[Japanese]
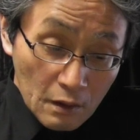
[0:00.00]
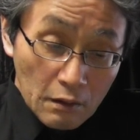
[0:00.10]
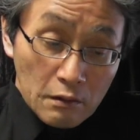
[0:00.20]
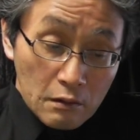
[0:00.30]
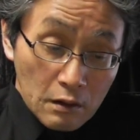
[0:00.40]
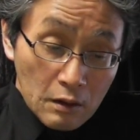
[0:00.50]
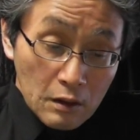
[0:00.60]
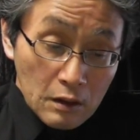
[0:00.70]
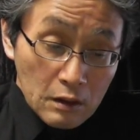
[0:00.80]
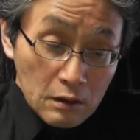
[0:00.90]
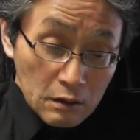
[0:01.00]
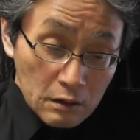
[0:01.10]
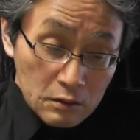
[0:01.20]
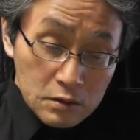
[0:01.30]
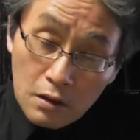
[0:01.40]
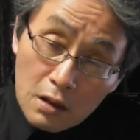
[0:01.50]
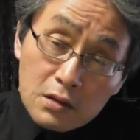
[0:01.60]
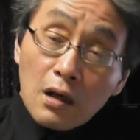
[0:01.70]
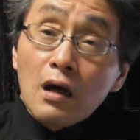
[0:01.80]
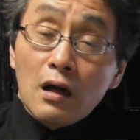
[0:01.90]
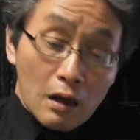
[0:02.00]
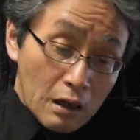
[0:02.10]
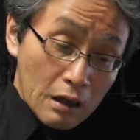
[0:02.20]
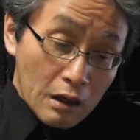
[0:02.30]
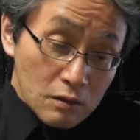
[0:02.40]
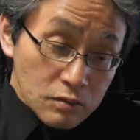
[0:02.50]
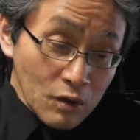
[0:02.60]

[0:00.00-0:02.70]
はい。えー、しかしながら、